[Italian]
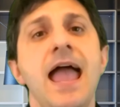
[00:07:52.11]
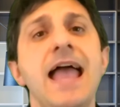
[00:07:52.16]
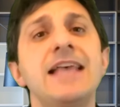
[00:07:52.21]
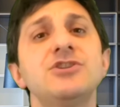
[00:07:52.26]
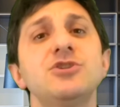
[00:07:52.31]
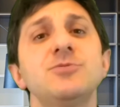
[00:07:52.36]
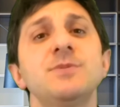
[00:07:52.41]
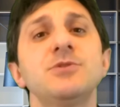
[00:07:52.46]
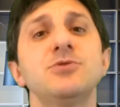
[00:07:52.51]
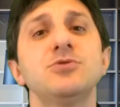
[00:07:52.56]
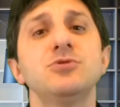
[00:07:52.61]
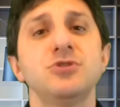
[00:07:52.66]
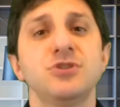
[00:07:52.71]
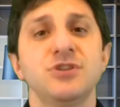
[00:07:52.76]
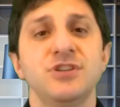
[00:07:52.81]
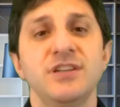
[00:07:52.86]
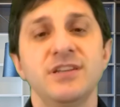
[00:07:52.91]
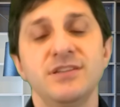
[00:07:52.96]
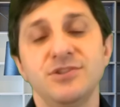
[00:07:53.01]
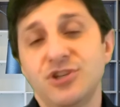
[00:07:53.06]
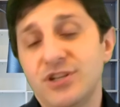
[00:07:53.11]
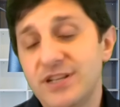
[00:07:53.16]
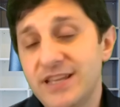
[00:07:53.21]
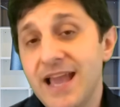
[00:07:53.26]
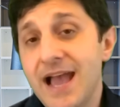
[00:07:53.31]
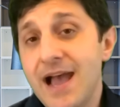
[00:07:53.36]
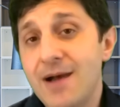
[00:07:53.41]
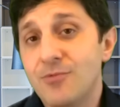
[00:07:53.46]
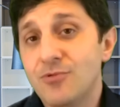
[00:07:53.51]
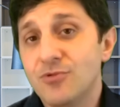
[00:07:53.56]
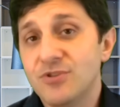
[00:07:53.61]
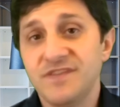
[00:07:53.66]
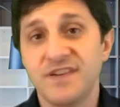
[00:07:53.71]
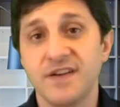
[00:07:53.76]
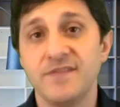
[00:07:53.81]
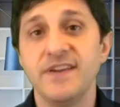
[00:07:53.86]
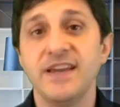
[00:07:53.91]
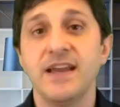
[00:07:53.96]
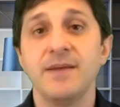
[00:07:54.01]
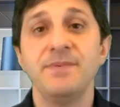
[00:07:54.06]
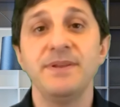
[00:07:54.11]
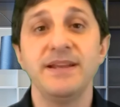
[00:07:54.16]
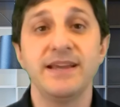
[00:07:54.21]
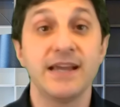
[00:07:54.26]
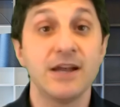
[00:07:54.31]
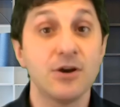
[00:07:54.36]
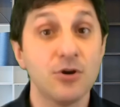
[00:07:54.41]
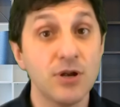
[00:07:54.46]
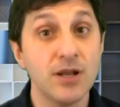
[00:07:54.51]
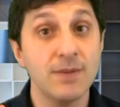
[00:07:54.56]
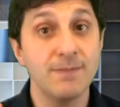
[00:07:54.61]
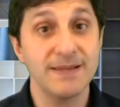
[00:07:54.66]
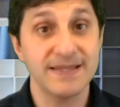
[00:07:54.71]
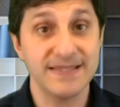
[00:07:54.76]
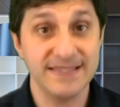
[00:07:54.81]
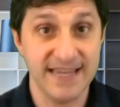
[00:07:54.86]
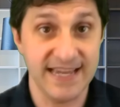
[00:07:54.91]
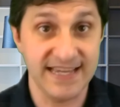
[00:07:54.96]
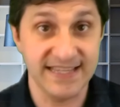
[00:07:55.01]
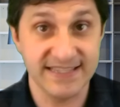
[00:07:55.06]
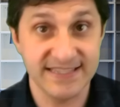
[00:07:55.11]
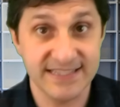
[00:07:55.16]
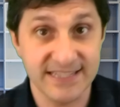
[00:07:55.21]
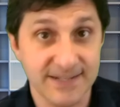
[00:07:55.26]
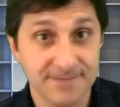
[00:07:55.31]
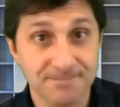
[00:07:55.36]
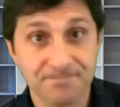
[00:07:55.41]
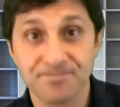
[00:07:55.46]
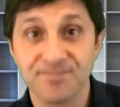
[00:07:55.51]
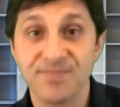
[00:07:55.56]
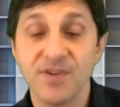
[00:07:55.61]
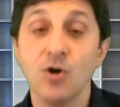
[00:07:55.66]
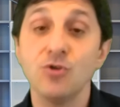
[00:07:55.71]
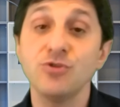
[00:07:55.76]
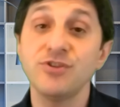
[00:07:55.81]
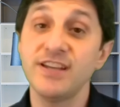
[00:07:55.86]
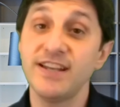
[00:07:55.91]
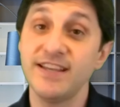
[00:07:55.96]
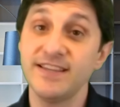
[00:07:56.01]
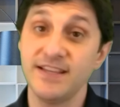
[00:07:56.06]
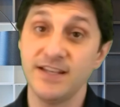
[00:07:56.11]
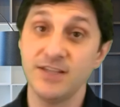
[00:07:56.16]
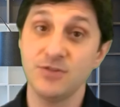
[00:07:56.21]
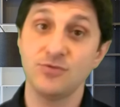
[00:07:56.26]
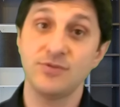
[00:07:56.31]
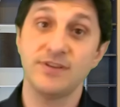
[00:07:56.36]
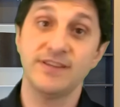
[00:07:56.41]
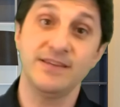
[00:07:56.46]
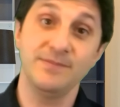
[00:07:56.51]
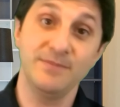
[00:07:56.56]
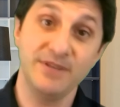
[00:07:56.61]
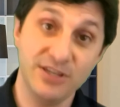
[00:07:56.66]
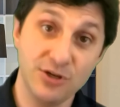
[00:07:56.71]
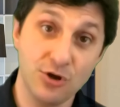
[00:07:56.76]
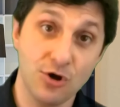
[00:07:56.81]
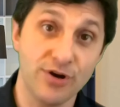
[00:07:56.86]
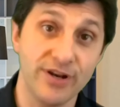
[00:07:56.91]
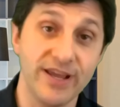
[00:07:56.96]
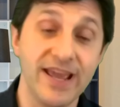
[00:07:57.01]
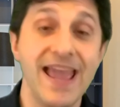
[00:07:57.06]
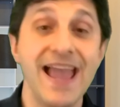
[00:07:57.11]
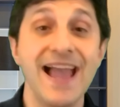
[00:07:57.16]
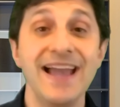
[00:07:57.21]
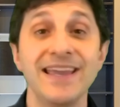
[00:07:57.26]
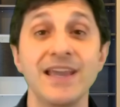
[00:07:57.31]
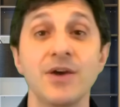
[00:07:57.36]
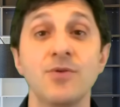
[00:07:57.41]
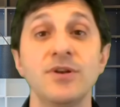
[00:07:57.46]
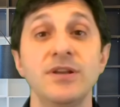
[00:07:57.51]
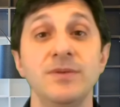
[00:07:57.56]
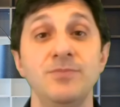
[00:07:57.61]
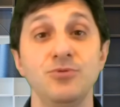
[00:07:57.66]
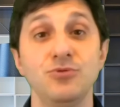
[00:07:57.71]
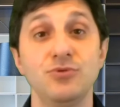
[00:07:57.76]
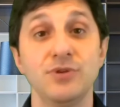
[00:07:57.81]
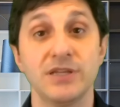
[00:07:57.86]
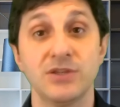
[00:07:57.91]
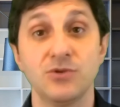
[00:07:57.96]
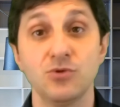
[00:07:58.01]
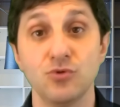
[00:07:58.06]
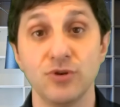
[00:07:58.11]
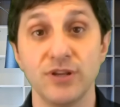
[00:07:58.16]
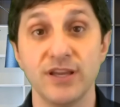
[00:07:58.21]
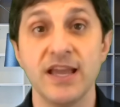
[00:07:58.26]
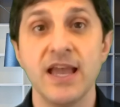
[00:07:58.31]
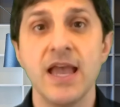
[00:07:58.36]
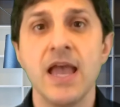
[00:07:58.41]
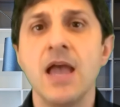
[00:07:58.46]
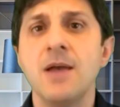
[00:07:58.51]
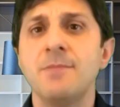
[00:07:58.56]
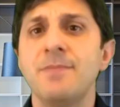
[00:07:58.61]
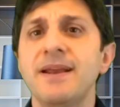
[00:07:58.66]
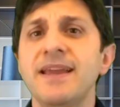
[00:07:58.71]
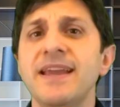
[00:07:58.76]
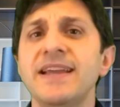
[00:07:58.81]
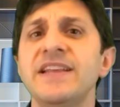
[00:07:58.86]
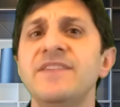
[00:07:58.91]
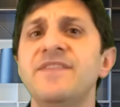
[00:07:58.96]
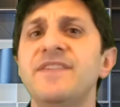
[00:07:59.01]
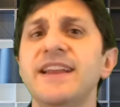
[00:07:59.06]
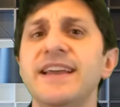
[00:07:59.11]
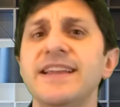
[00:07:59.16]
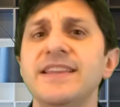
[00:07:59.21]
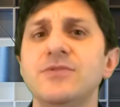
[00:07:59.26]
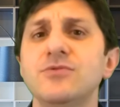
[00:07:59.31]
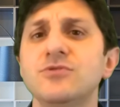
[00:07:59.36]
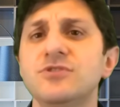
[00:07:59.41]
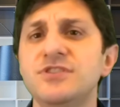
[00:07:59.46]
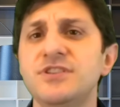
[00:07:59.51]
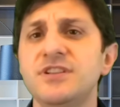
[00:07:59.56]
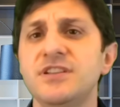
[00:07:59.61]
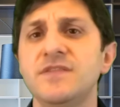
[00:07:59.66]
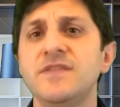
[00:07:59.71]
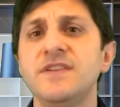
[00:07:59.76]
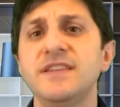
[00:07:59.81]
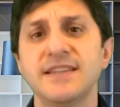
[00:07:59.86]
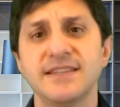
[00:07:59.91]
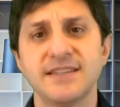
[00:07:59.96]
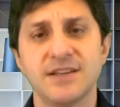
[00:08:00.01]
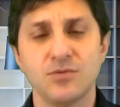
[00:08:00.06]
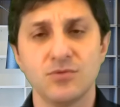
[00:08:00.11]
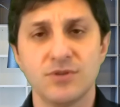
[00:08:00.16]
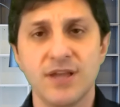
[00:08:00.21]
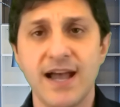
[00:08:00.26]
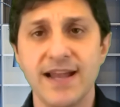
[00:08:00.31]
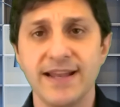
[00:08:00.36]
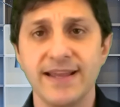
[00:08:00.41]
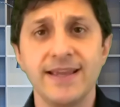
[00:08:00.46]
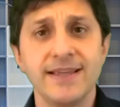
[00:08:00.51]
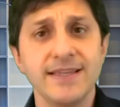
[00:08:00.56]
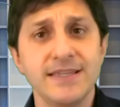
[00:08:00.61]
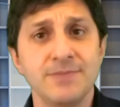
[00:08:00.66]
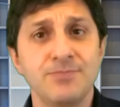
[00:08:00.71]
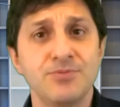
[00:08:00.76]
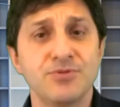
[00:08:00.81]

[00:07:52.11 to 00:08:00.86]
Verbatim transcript: e soprattutto cerchiamo di farvi capire che con la pazienza otterrete risultati migliori e anche quelli più duraturi perché ne farete uno stile di vita salutare che si